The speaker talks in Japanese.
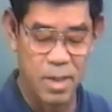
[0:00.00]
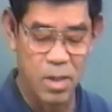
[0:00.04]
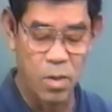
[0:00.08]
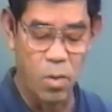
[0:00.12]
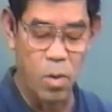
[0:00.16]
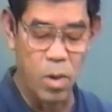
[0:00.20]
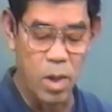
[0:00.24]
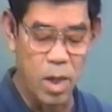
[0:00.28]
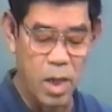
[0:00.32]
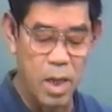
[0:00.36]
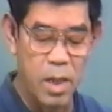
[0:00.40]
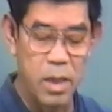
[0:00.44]

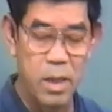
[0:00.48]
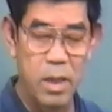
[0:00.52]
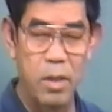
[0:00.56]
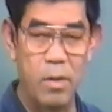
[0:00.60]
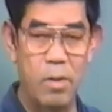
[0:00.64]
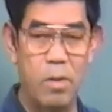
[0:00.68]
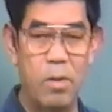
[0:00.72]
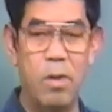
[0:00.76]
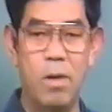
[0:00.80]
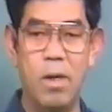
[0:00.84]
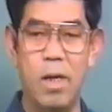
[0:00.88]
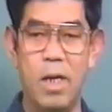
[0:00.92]
お金
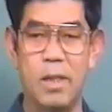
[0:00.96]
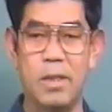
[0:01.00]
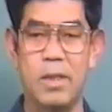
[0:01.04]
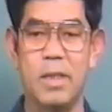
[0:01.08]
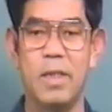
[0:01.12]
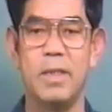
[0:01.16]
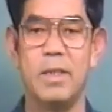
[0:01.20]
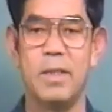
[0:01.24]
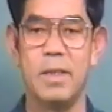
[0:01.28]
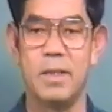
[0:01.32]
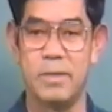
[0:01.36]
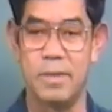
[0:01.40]
を
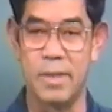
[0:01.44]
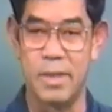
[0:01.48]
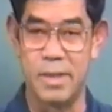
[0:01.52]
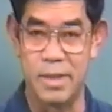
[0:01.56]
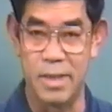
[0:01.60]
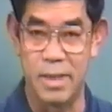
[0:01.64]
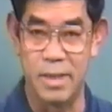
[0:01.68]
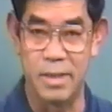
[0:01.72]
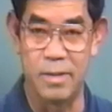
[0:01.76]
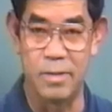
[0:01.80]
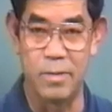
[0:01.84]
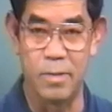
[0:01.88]
与えてくだ
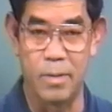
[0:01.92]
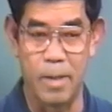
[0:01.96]
さい